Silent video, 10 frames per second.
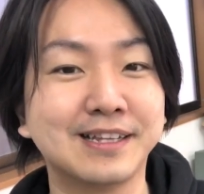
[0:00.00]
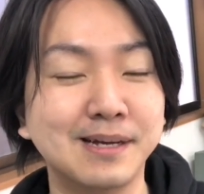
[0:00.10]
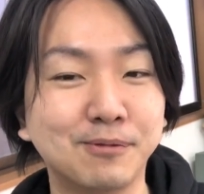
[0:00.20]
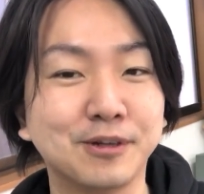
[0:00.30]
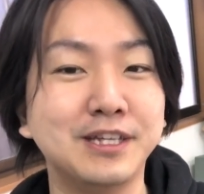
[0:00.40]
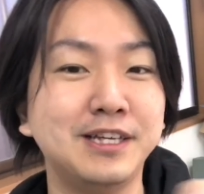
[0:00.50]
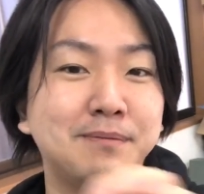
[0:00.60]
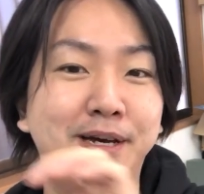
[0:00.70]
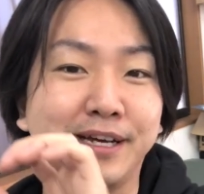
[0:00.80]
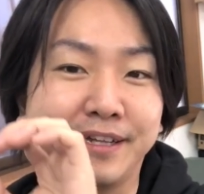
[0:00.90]
でも
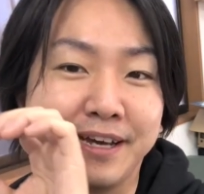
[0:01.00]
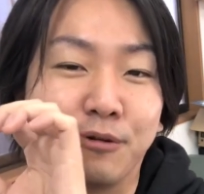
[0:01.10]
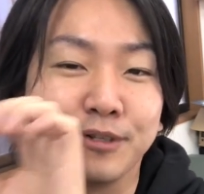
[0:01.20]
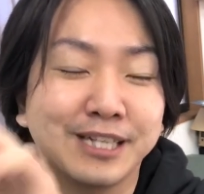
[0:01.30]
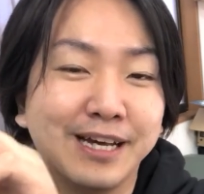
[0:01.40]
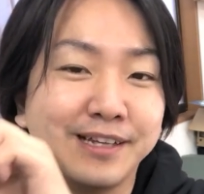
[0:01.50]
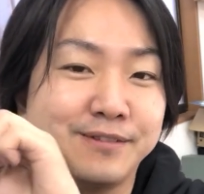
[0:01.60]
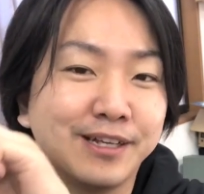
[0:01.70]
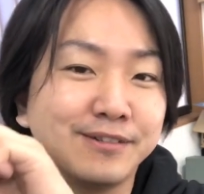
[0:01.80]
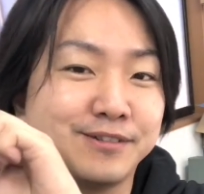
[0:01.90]
eBay で5 5,000円で
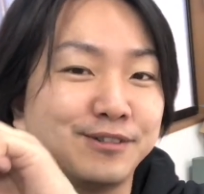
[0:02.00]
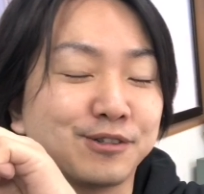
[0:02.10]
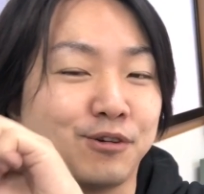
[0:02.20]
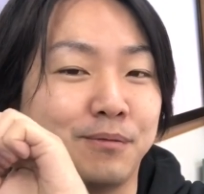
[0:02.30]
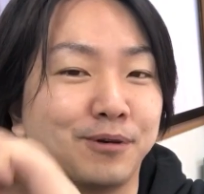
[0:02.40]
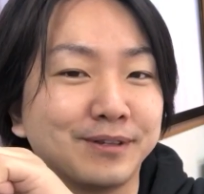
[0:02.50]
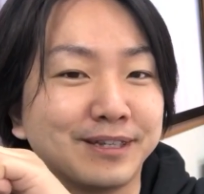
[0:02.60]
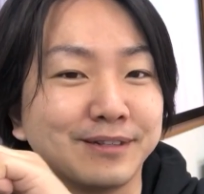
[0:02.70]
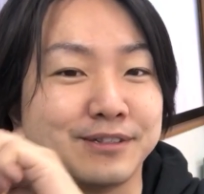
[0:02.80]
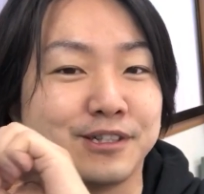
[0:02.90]
売れるルートを持っ
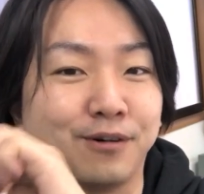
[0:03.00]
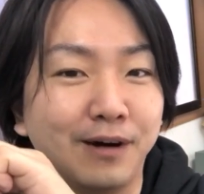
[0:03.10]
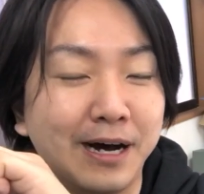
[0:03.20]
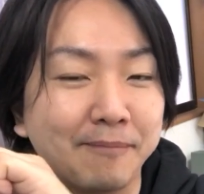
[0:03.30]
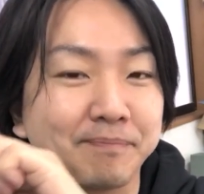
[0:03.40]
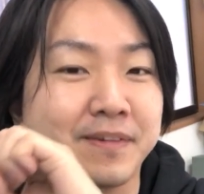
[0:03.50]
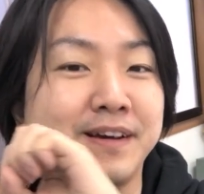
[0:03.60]
てる人は